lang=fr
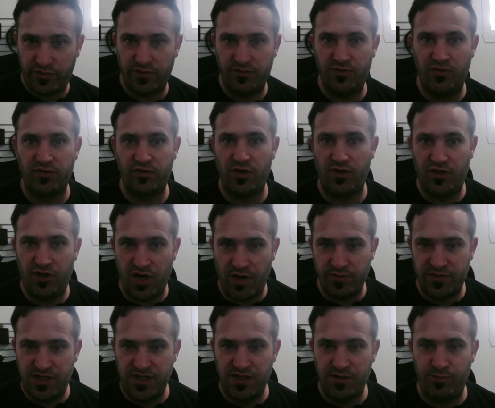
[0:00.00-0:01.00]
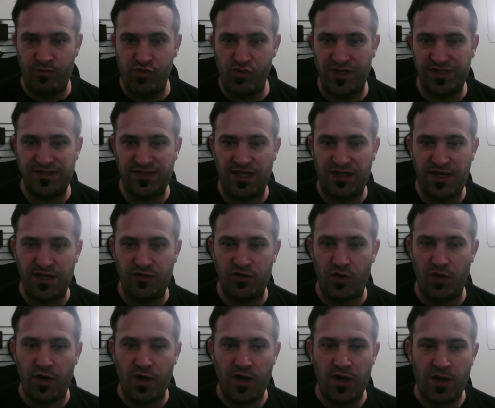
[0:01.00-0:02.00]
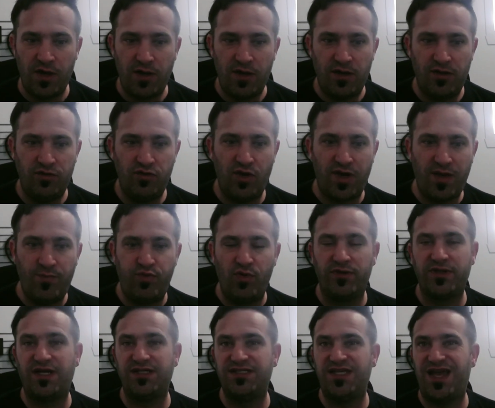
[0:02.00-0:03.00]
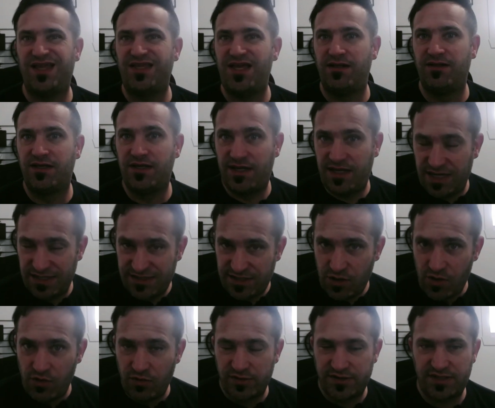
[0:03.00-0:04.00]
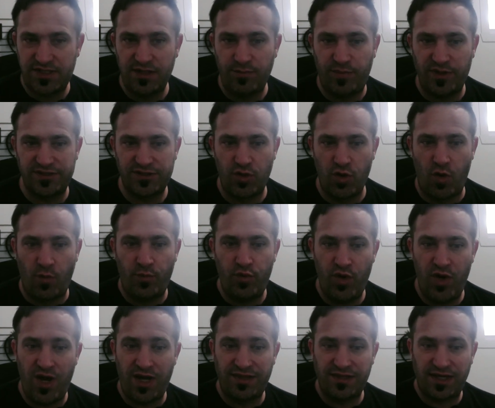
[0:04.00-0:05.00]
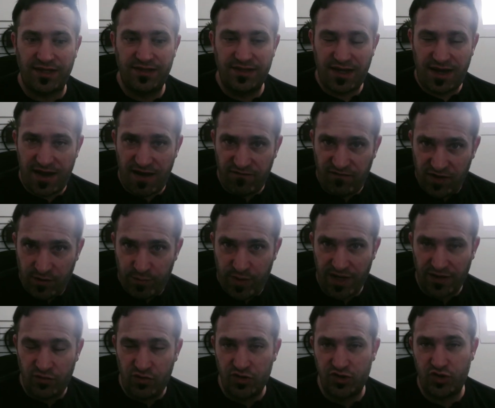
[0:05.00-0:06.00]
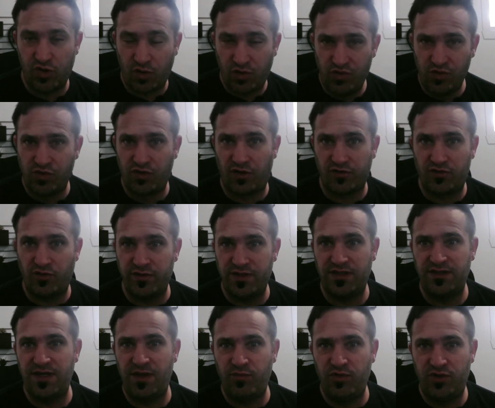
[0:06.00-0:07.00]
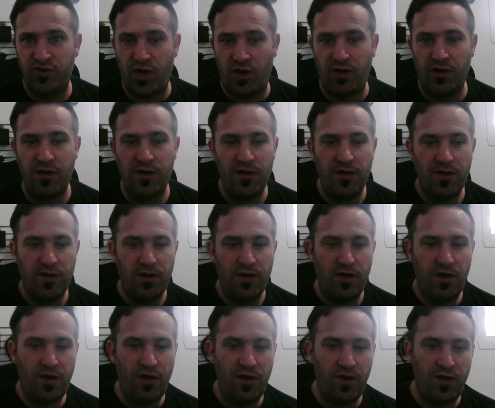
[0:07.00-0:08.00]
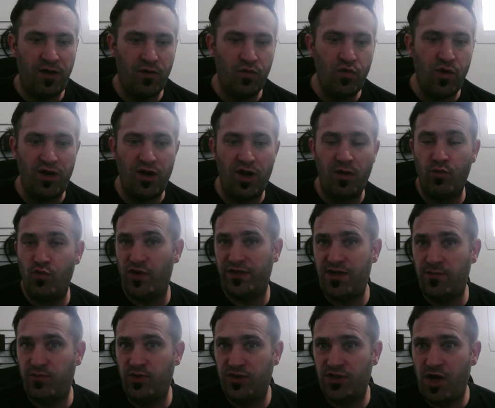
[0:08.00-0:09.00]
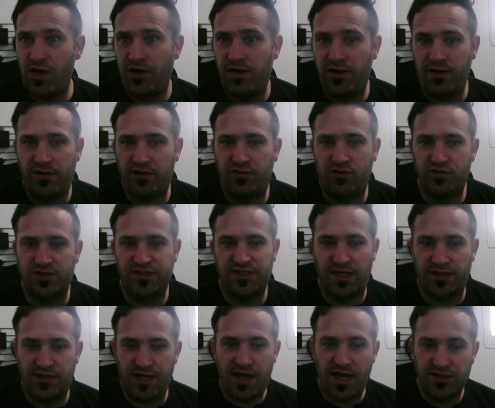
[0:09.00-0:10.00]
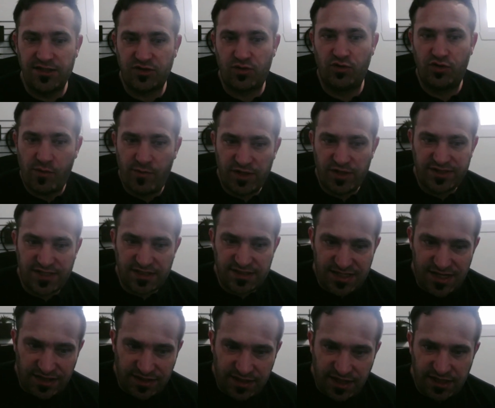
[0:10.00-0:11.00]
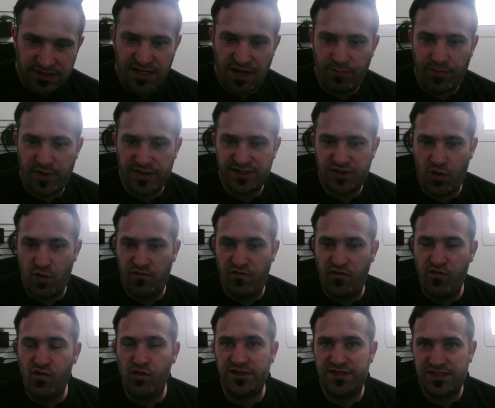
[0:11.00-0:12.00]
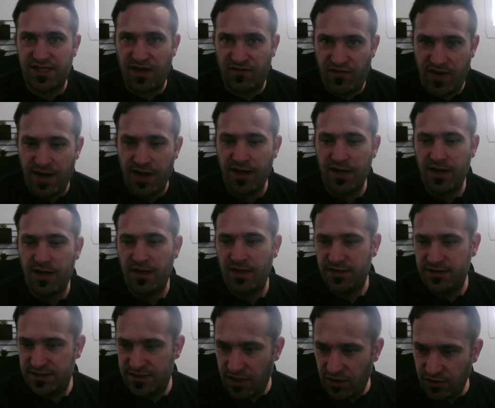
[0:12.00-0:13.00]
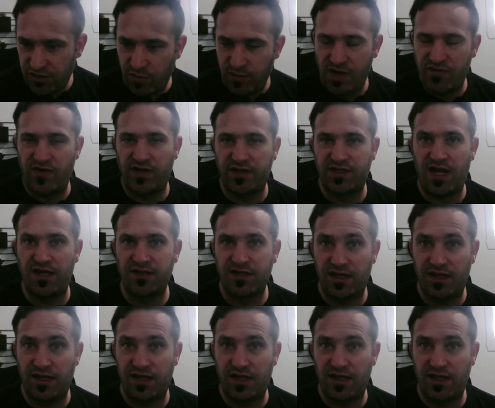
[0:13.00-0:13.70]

Donc euh, comme dit, pour essayer de, répondre à certaines questions aussi, parce qu'on peut être très vite perdu, surtout quand on est débutant. Euh, ou alors moins débutant, hein, qu'on s'intéresse, qu'on commence à s'y intéresser, parce que vous le savez, c'est en 2024